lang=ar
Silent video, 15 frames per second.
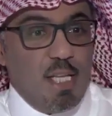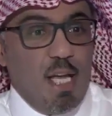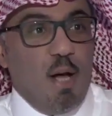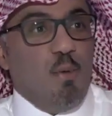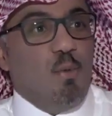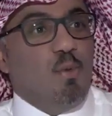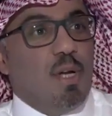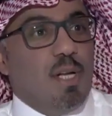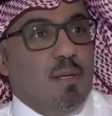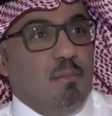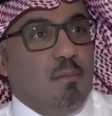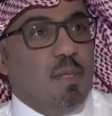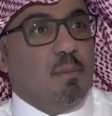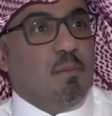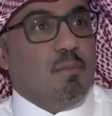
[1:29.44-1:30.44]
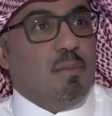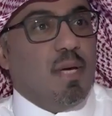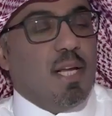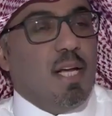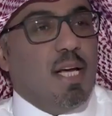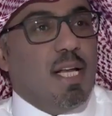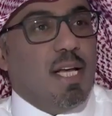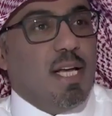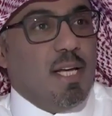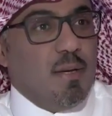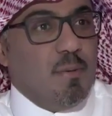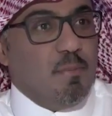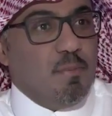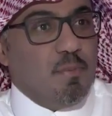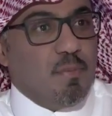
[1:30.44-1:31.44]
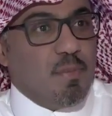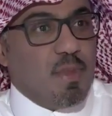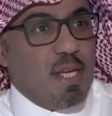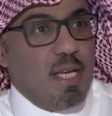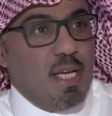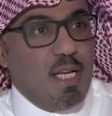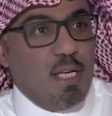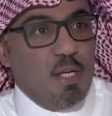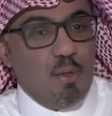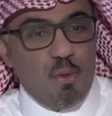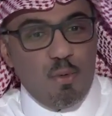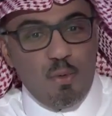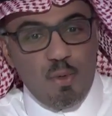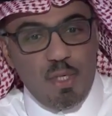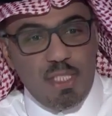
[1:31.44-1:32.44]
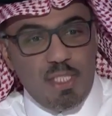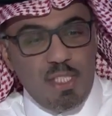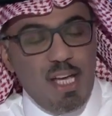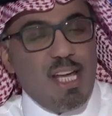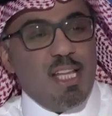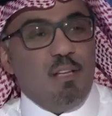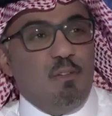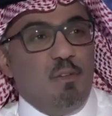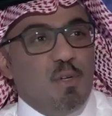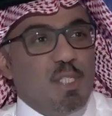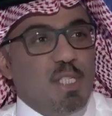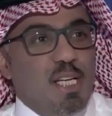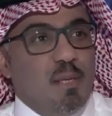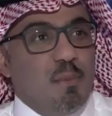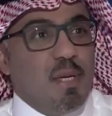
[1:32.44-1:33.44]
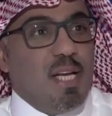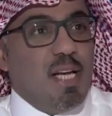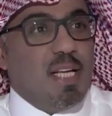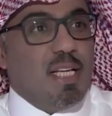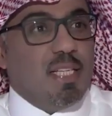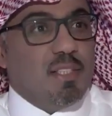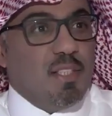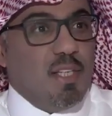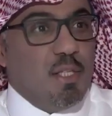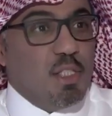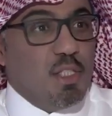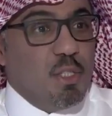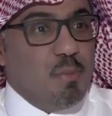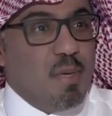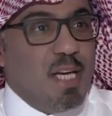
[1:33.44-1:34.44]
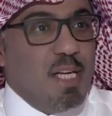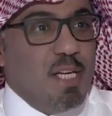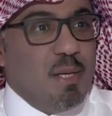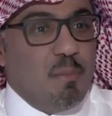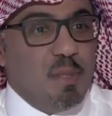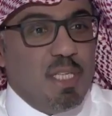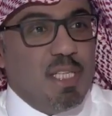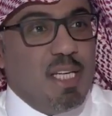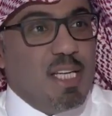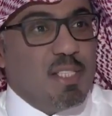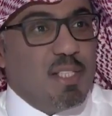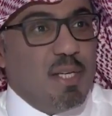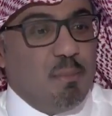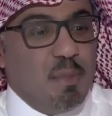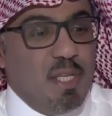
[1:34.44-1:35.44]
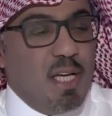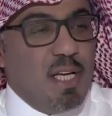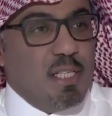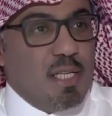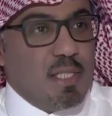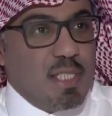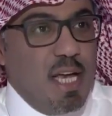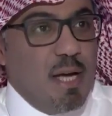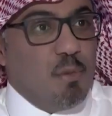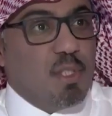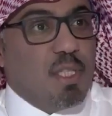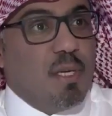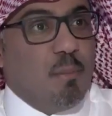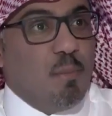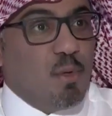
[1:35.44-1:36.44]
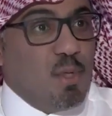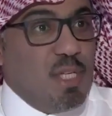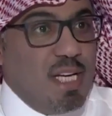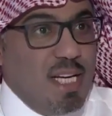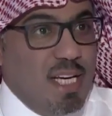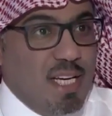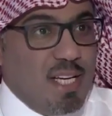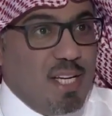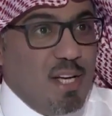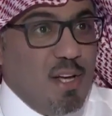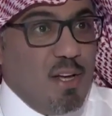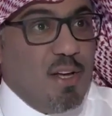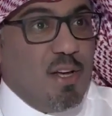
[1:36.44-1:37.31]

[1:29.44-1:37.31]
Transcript: هنا تحول من مرحله اللي هو زياده في الوزن الى مرحله اجتماعيه بدا الناس بدا اصحابه يتنمرون عليه